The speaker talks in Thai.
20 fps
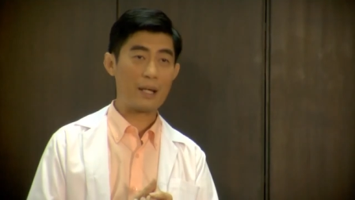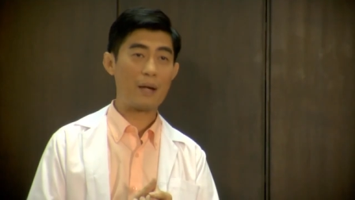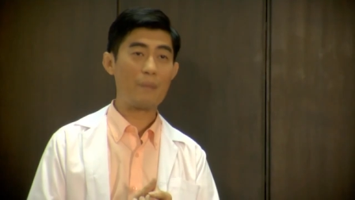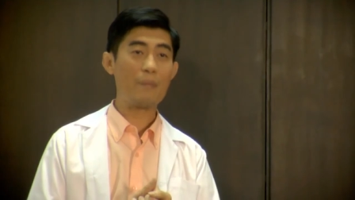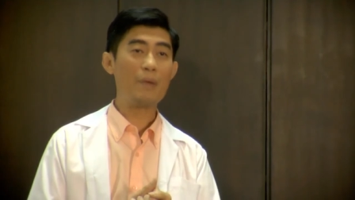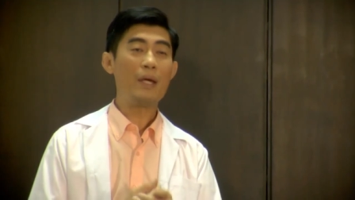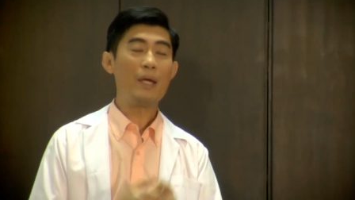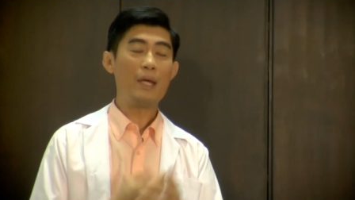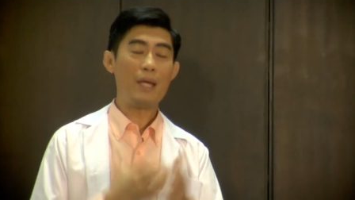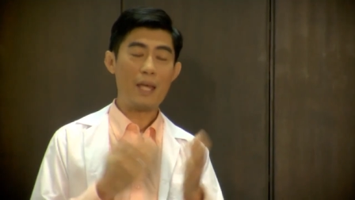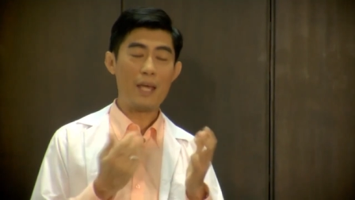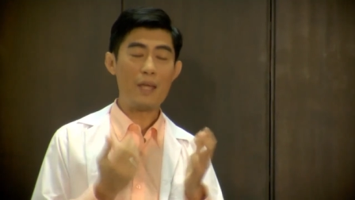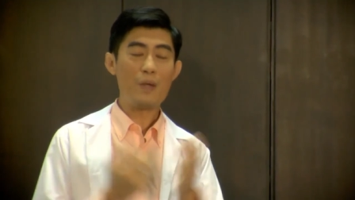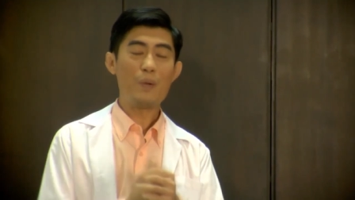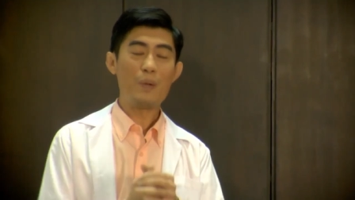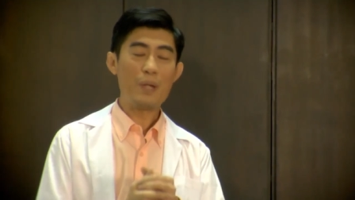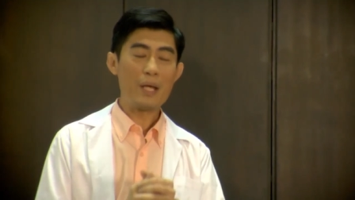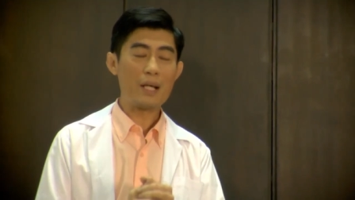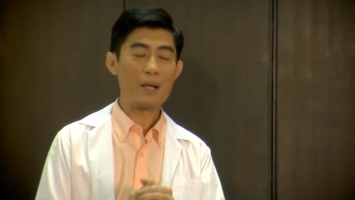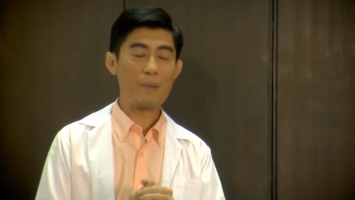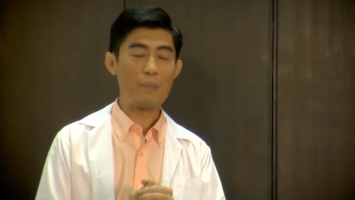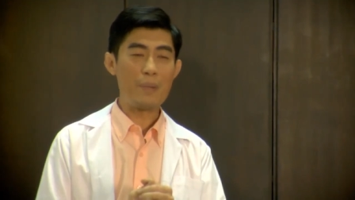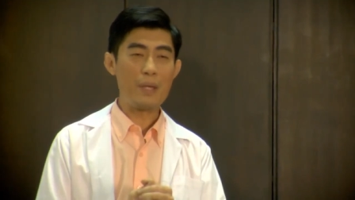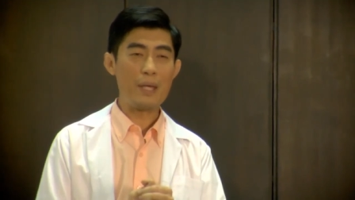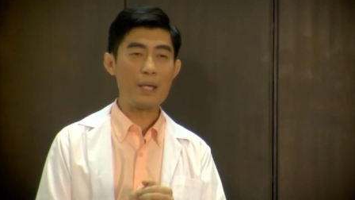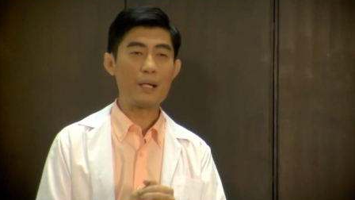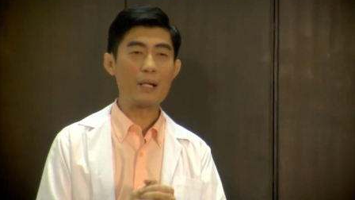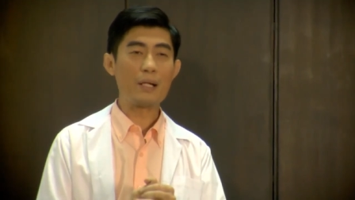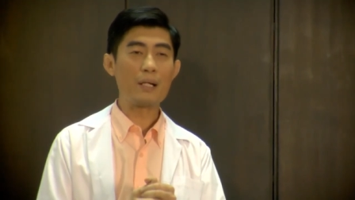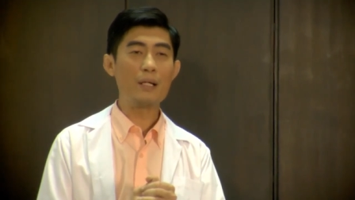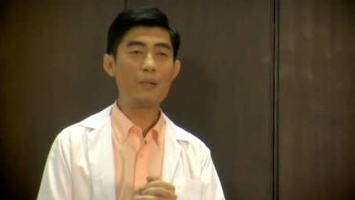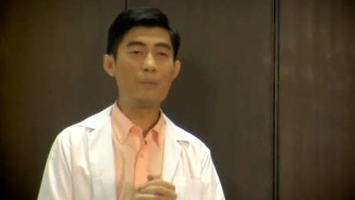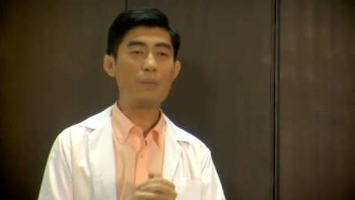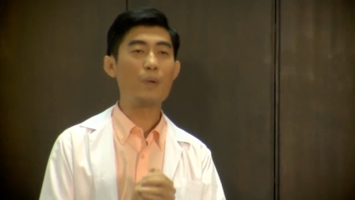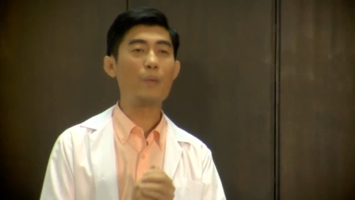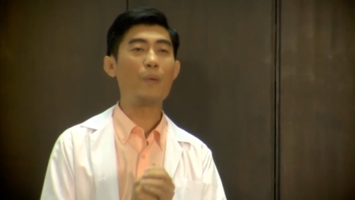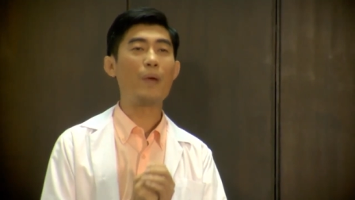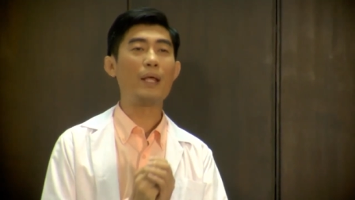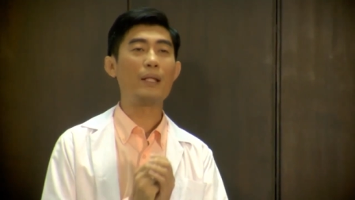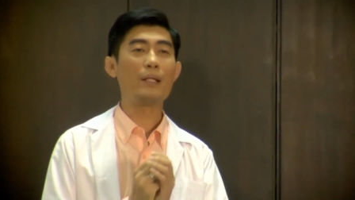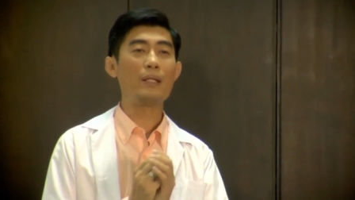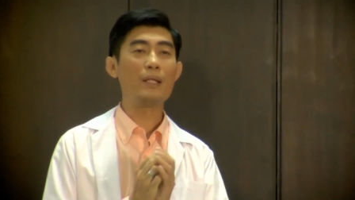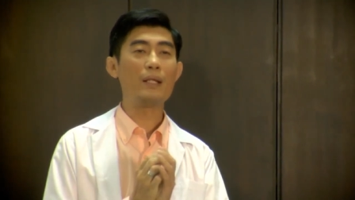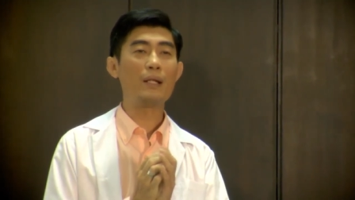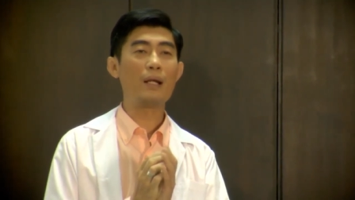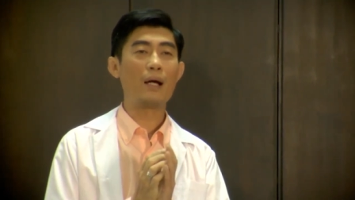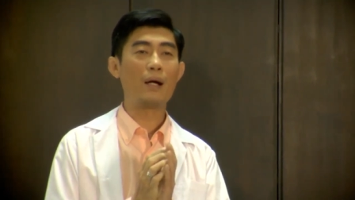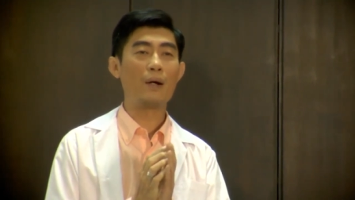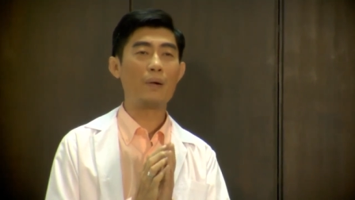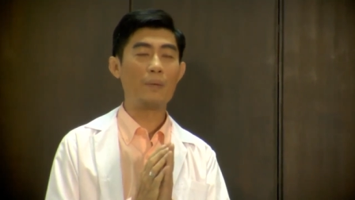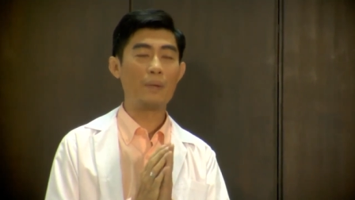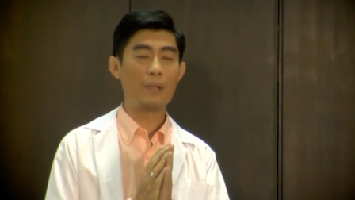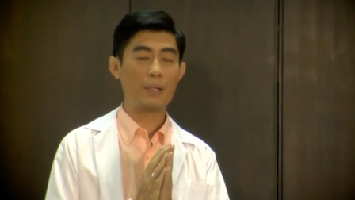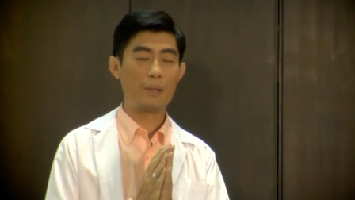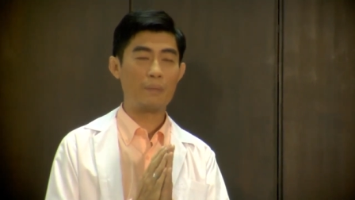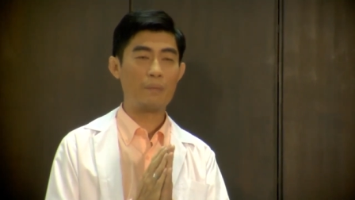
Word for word: นะครับ A union กับ B ก็คือบริเวณที่เรา